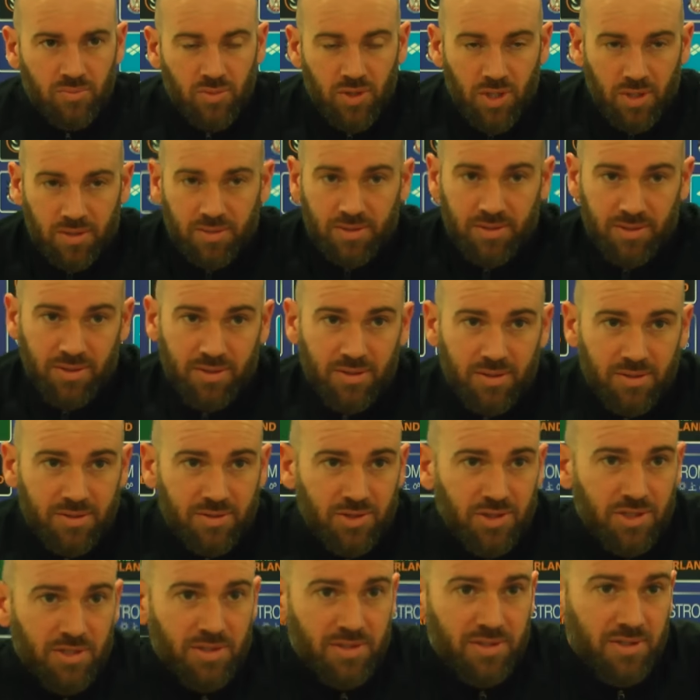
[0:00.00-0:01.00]
Ja, die,
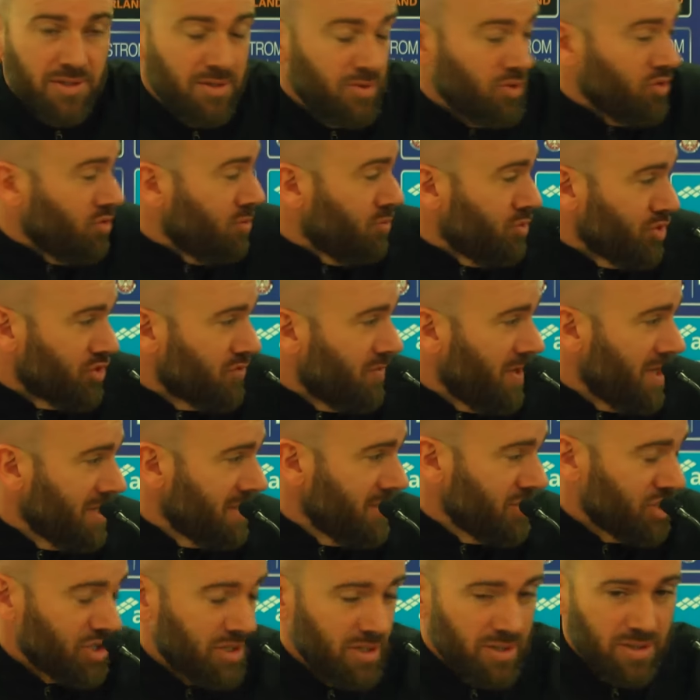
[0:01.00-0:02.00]
die, die Null muss
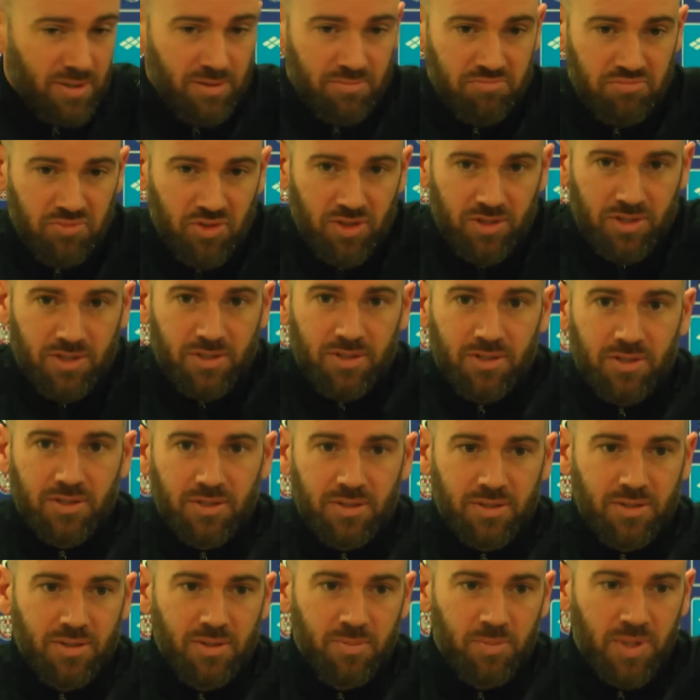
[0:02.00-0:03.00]
weiterstehen. Das
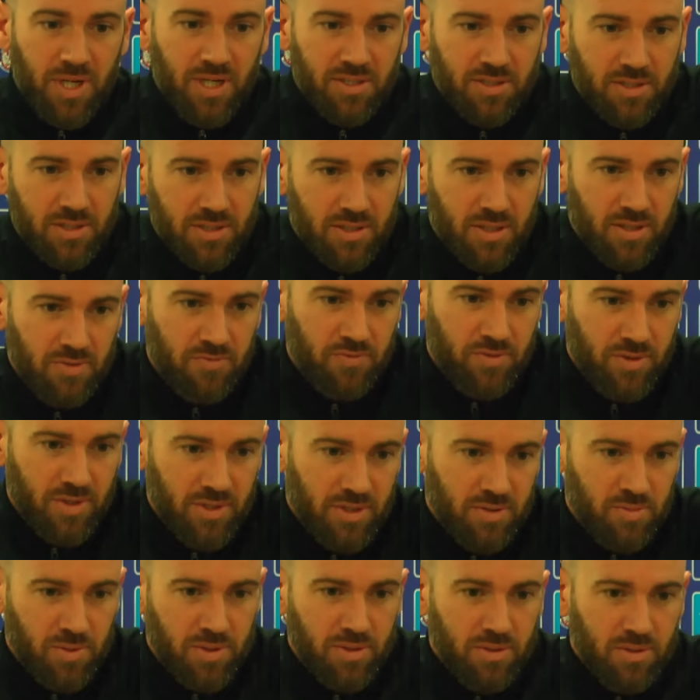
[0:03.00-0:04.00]
ist die Basis dafür,
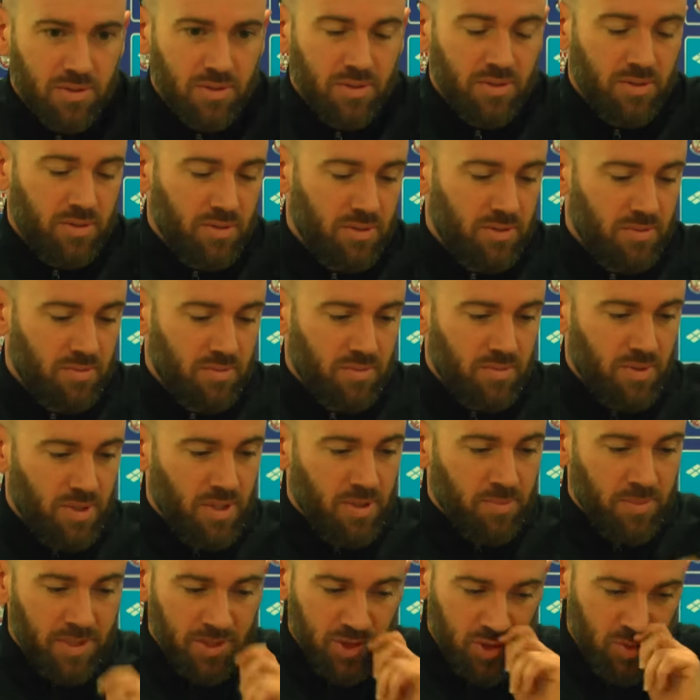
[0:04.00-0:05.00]
dass man
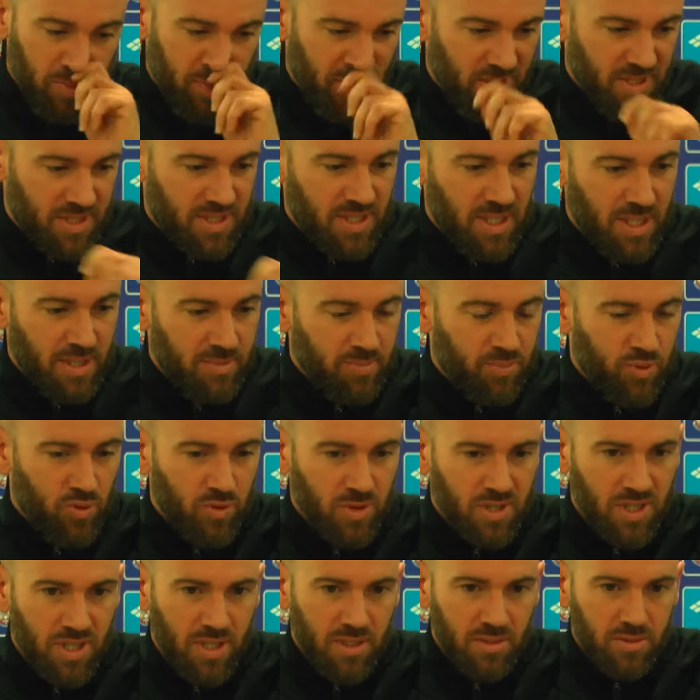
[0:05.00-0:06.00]
äh, immer zumindest einen
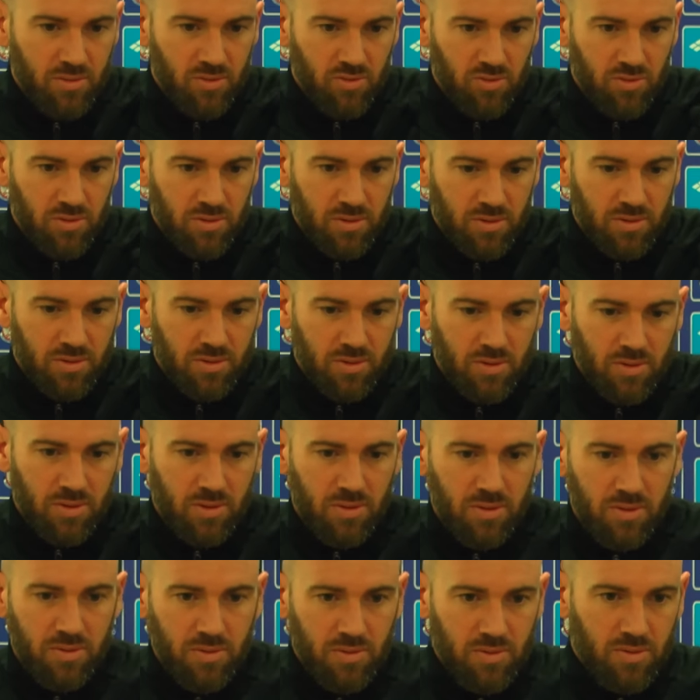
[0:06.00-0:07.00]
Punkt hat. Und äh,
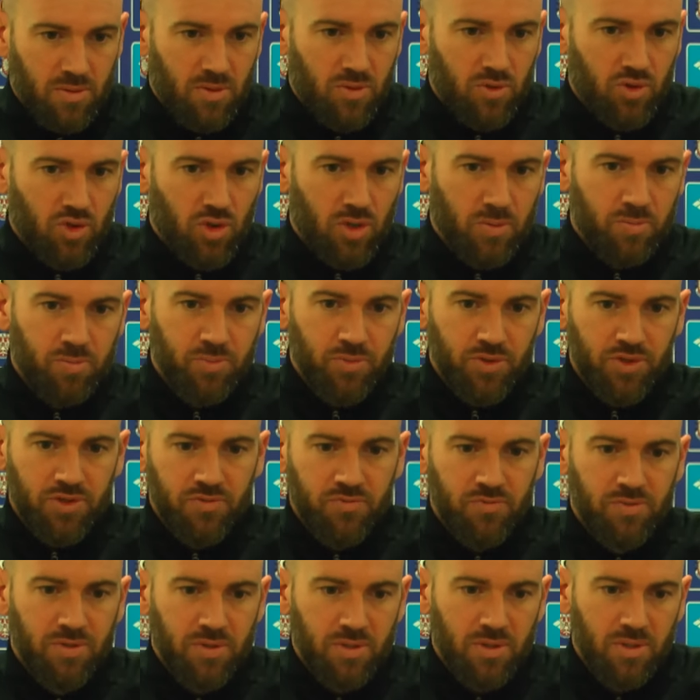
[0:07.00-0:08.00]
on top
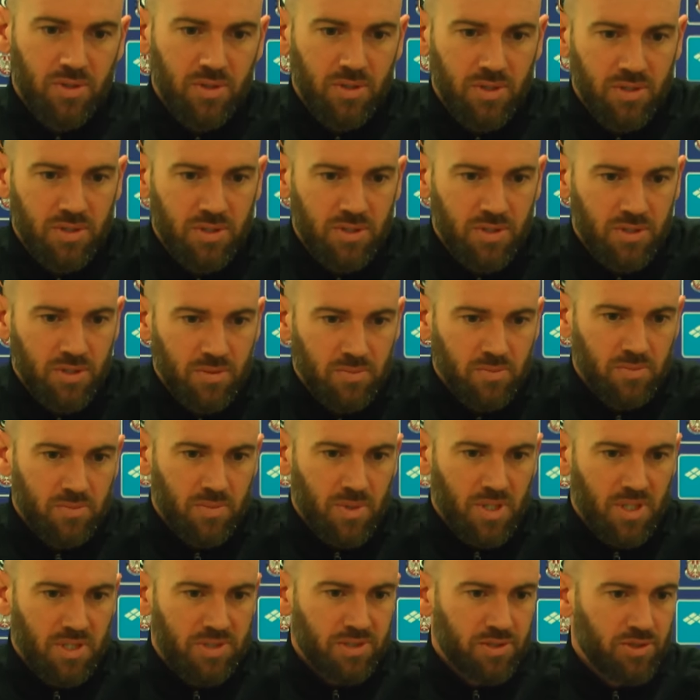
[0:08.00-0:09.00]
müssen wir jetzt in dem
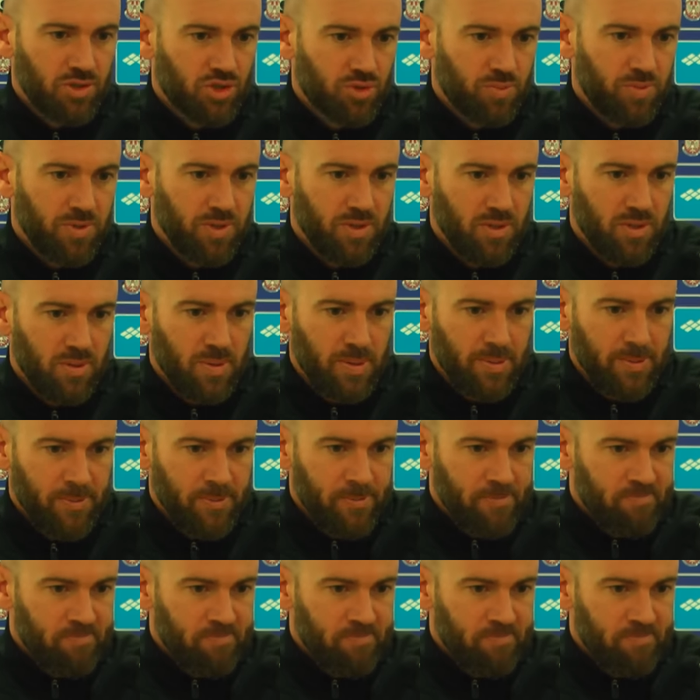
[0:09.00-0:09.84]
letzten Spiel